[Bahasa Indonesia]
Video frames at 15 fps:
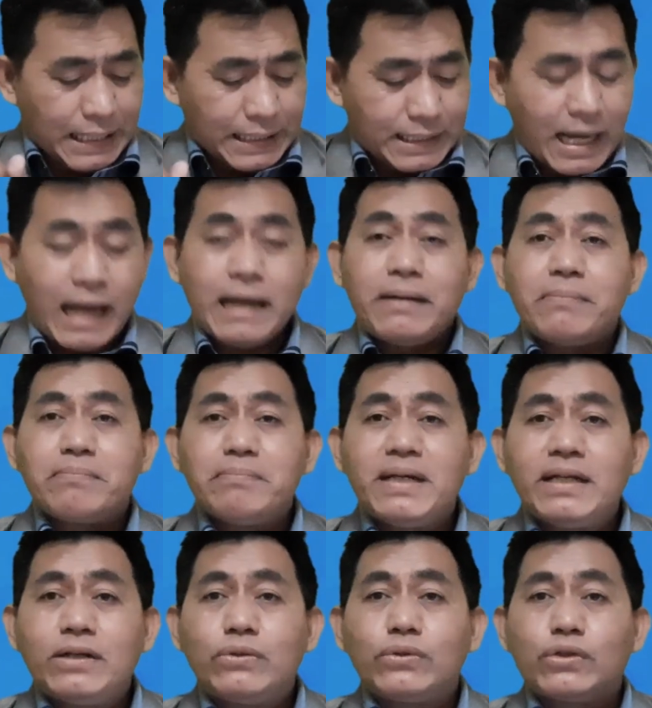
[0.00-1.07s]
Dan
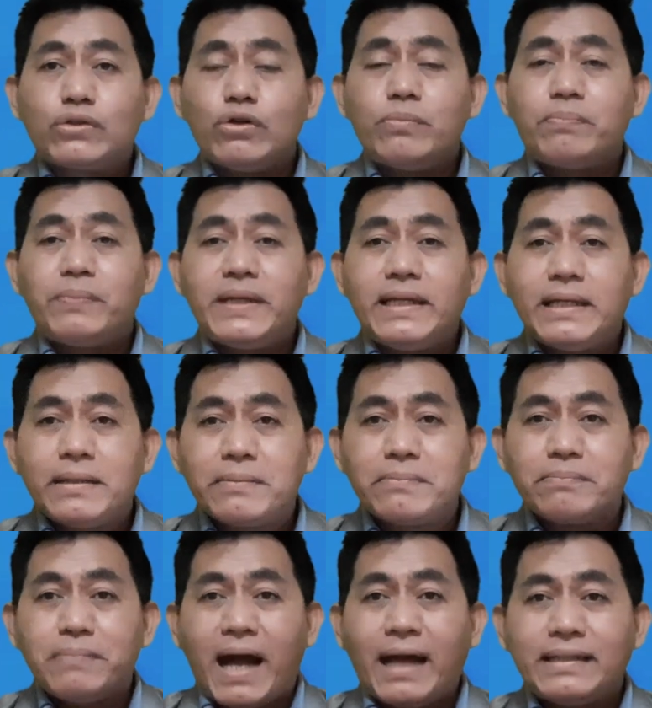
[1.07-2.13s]
menutupi
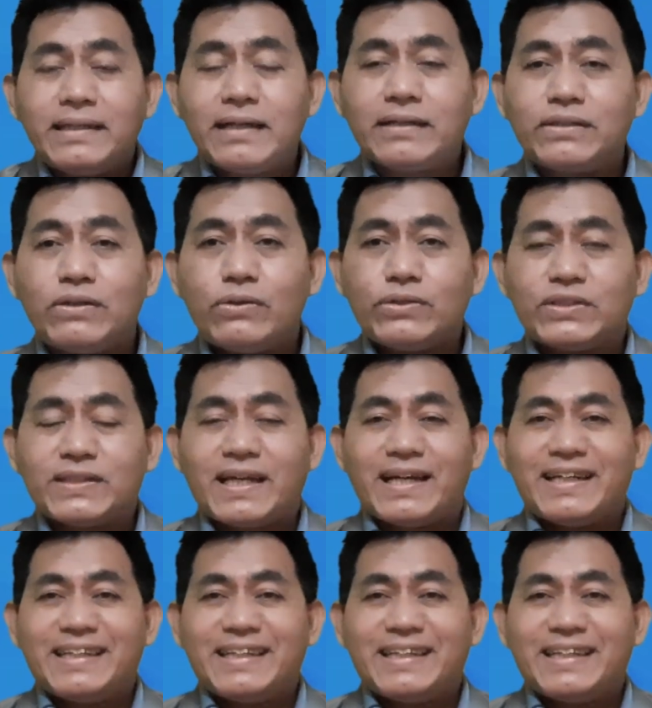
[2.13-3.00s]
banyak dosa.